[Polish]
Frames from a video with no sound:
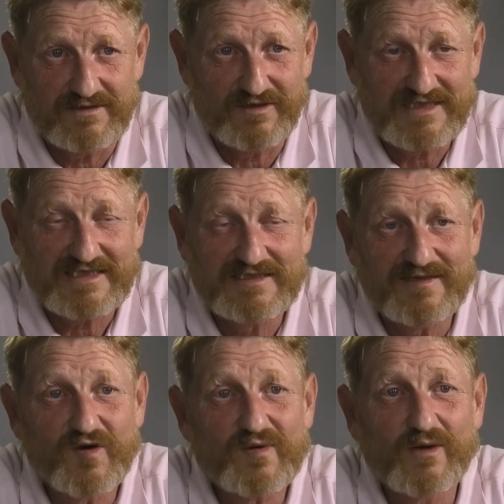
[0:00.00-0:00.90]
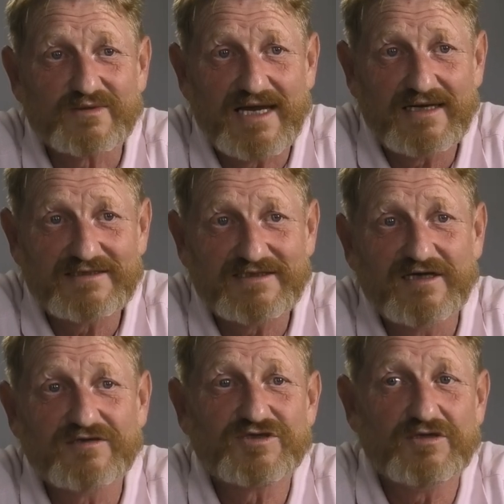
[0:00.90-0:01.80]
I ona tam się nie mogła odnaleźć
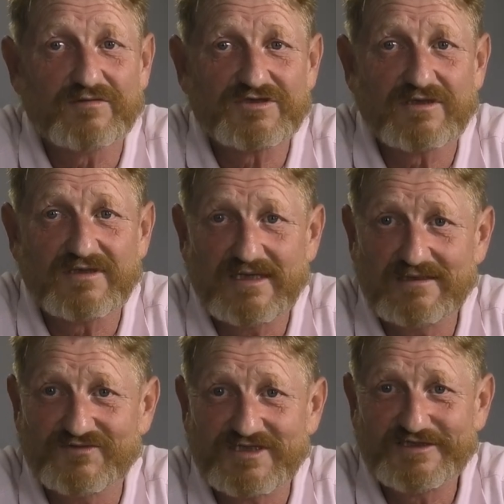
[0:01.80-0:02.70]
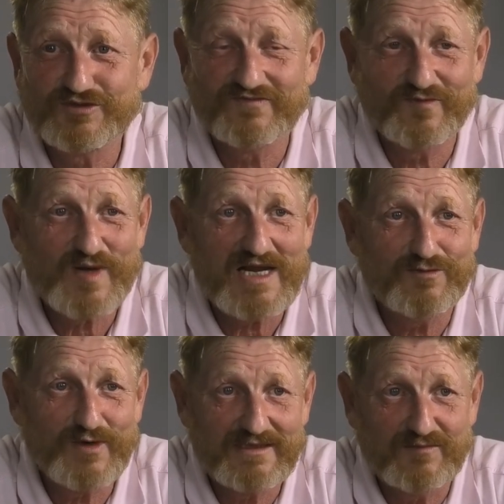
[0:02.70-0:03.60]
i ją, ją ściągnęli. Wszyscy już
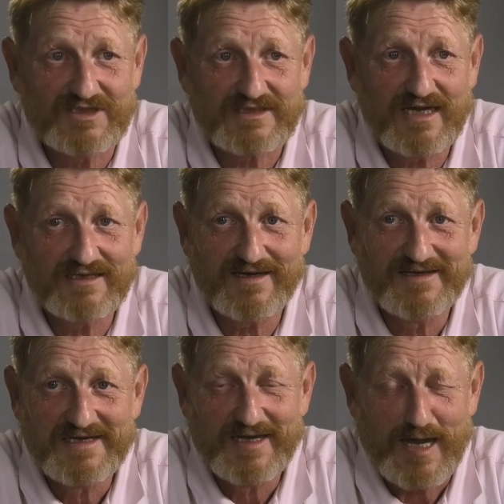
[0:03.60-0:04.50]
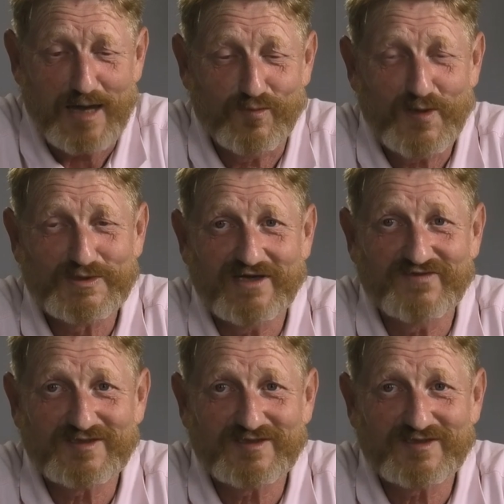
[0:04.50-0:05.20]
wybrali ładne mieszkania, a babcia